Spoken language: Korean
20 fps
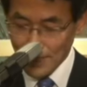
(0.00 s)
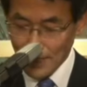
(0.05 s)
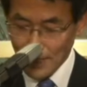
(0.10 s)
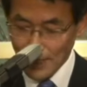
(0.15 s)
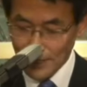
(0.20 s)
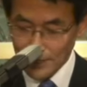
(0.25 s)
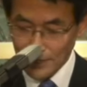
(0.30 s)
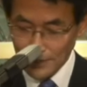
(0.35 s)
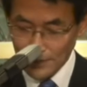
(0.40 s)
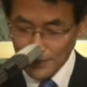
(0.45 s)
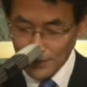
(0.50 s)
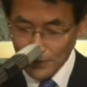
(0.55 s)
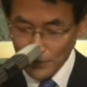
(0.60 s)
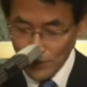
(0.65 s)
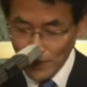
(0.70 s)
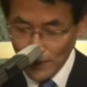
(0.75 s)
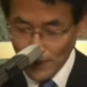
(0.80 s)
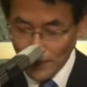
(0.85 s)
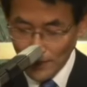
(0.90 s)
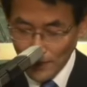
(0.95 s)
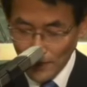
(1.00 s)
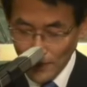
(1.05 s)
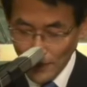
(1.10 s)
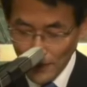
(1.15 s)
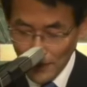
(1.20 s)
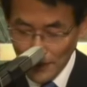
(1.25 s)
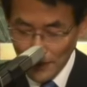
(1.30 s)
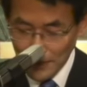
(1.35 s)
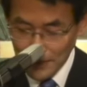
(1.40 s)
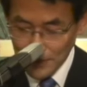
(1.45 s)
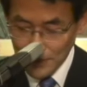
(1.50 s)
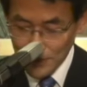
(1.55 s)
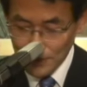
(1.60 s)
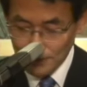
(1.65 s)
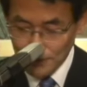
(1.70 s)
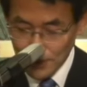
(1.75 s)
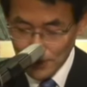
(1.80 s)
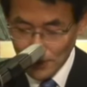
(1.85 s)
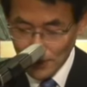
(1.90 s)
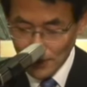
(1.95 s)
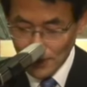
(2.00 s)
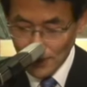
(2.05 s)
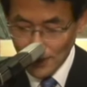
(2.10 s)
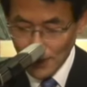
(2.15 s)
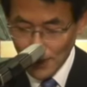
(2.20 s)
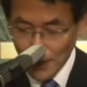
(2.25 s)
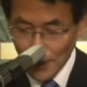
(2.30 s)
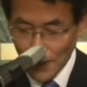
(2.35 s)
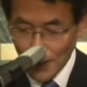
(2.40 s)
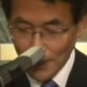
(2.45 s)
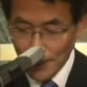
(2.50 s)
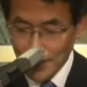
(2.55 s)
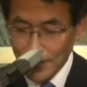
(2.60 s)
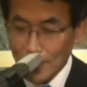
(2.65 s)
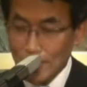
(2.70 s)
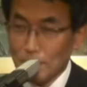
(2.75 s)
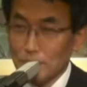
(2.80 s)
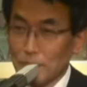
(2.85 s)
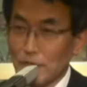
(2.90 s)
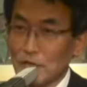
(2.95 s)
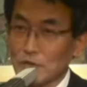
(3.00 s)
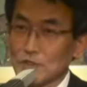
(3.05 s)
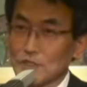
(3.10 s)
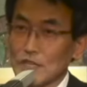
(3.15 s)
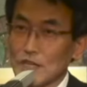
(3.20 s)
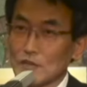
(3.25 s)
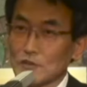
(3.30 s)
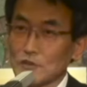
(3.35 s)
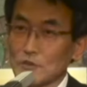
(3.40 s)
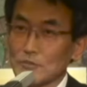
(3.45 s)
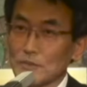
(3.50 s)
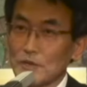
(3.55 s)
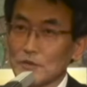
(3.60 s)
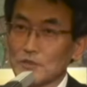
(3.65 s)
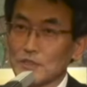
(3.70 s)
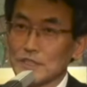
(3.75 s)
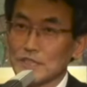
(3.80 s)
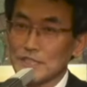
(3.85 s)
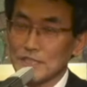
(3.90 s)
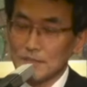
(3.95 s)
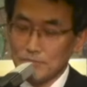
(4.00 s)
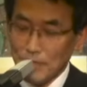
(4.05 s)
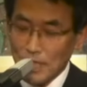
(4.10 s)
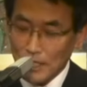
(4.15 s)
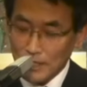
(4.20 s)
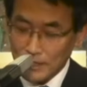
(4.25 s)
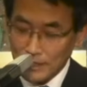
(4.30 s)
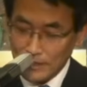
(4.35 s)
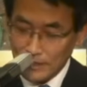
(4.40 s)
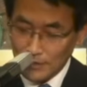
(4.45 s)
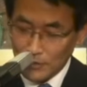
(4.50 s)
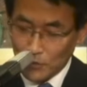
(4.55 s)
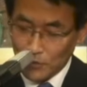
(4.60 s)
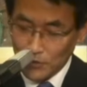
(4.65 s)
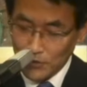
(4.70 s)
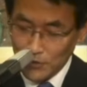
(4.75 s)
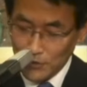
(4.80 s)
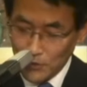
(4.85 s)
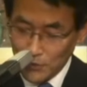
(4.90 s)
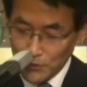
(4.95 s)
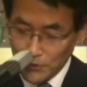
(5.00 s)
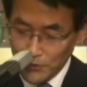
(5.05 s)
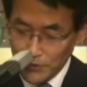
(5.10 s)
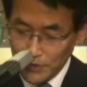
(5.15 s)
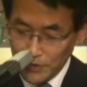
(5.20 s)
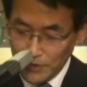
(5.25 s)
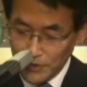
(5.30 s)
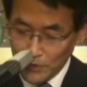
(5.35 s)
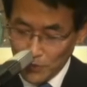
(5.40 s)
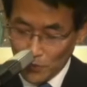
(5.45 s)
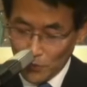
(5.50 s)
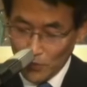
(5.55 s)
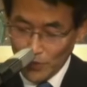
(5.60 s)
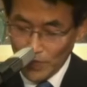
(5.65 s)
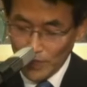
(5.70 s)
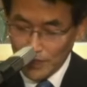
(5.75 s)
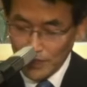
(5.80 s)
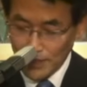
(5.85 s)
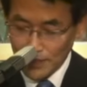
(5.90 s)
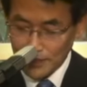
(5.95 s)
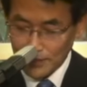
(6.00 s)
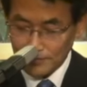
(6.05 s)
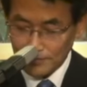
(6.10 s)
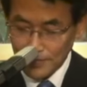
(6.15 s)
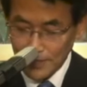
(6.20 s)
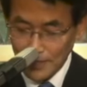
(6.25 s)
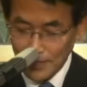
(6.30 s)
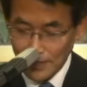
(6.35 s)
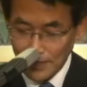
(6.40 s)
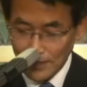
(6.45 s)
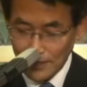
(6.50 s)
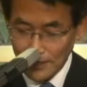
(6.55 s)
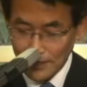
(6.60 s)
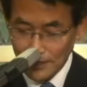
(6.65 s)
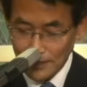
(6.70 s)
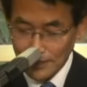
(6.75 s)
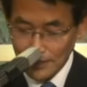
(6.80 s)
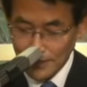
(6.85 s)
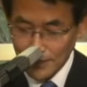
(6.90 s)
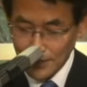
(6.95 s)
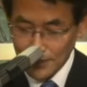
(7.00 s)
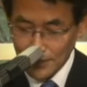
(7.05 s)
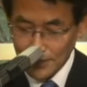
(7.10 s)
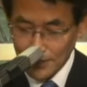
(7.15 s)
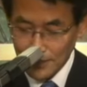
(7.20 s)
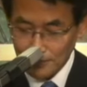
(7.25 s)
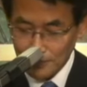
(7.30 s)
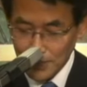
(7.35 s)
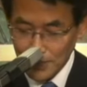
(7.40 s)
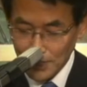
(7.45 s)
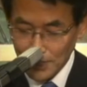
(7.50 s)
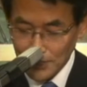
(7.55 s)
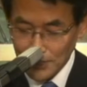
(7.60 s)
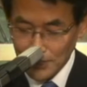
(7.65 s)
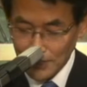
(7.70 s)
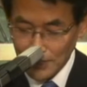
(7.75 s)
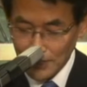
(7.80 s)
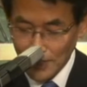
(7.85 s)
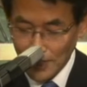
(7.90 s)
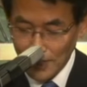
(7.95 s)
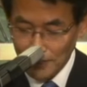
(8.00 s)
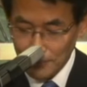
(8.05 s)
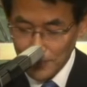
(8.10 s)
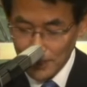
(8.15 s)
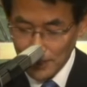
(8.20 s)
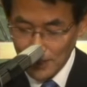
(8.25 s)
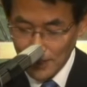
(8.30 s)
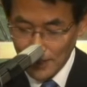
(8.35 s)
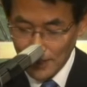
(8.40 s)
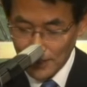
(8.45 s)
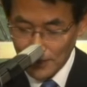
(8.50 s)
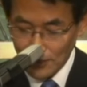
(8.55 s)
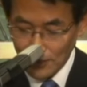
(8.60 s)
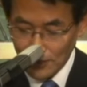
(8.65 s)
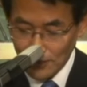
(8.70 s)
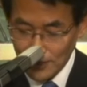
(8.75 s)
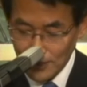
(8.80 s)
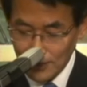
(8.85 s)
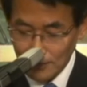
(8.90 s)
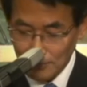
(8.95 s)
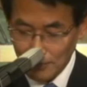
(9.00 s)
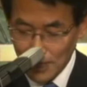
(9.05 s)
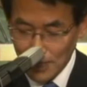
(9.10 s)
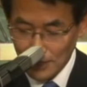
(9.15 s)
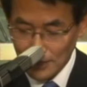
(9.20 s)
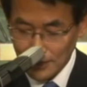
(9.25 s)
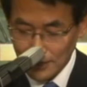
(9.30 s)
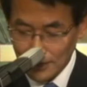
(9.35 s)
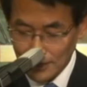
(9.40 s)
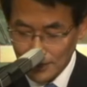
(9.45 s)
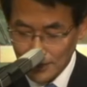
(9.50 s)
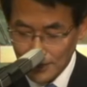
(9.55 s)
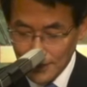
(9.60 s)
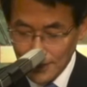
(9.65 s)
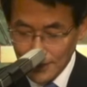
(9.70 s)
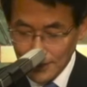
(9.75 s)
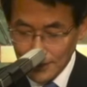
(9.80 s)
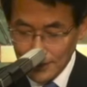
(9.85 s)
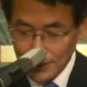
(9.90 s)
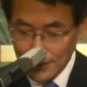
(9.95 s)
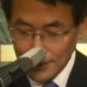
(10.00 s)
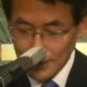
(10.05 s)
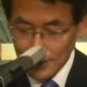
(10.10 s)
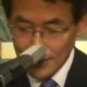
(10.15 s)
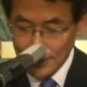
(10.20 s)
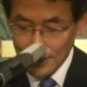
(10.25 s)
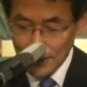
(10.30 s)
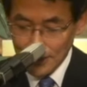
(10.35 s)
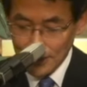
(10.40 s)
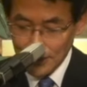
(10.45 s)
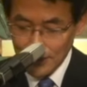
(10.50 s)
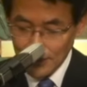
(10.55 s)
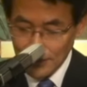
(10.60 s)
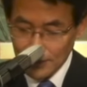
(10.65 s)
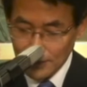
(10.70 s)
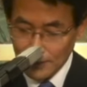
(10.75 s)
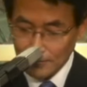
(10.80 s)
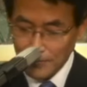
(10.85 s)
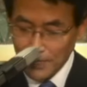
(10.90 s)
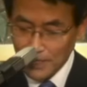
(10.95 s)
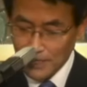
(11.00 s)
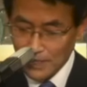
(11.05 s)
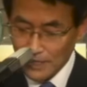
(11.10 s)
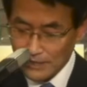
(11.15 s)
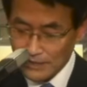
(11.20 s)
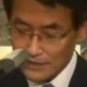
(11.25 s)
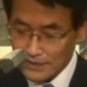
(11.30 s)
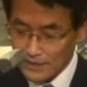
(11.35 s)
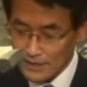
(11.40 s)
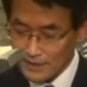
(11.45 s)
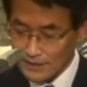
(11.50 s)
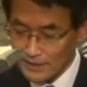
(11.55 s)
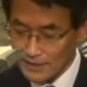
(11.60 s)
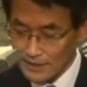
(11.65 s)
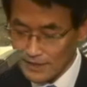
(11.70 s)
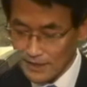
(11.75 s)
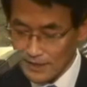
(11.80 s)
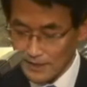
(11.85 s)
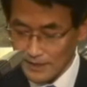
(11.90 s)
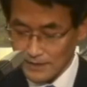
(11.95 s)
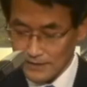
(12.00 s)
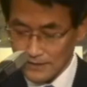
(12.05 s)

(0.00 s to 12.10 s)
하였거니와 10절 바로 사도 바울의 이 말을 고린도 교인들이 오해를 했습니다. 그래서 10절에서 이렇게 해명을 해요. 이 말은 이 세상의 음행하는 자들이나